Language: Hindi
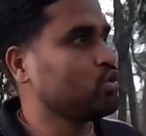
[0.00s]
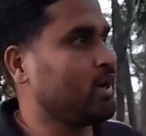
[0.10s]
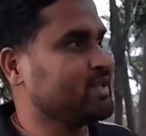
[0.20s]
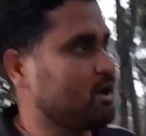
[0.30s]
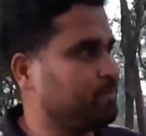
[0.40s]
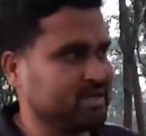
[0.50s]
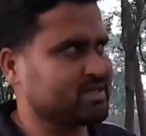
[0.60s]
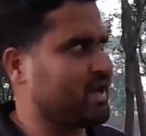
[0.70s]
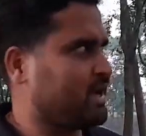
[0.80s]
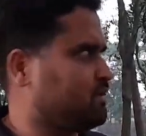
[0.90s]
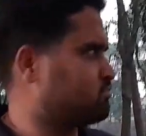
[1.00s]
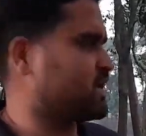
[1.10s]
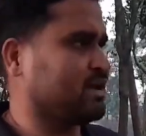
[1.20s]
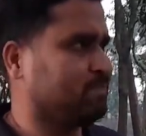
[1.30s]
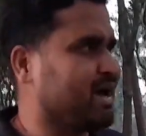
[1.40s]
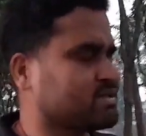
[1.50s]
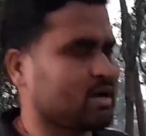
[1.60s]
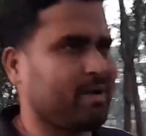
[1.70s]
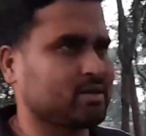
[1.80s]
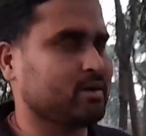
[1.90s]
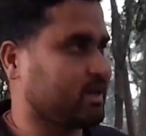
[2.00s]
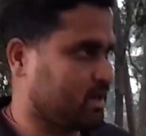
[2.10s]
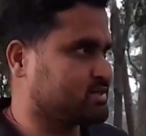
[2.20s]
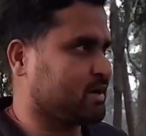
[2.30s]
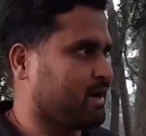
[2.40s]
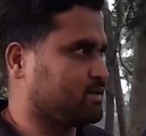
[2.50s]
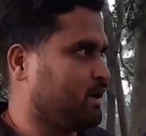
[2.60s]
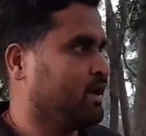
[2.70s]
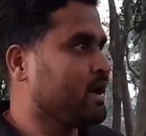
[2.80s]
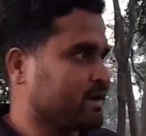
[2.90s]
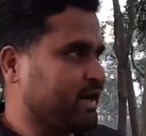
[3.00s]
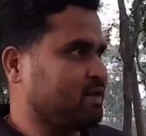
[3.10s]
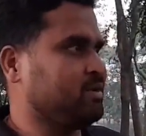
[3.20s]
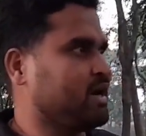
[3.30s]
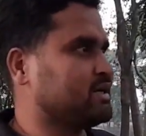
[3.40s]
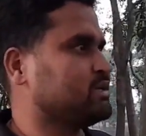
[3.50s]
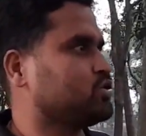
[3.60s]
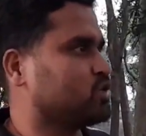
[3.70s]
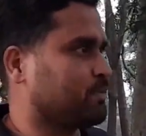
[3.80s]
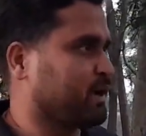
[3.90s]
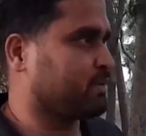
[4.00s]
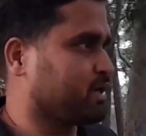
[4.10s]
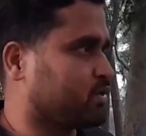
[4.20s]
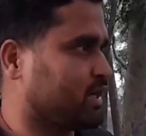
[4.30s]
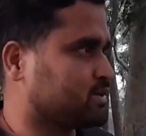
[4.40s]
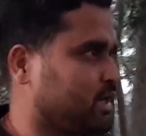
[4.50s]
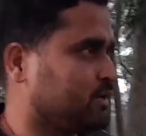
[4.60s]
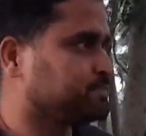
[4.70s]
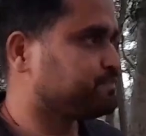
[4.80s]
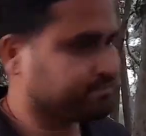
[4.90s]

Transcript: 2020 या शायद 22 का बात है इक्कीस का बात है करीम मिनाटी टिकटॉक पर एक वीडियो डालता है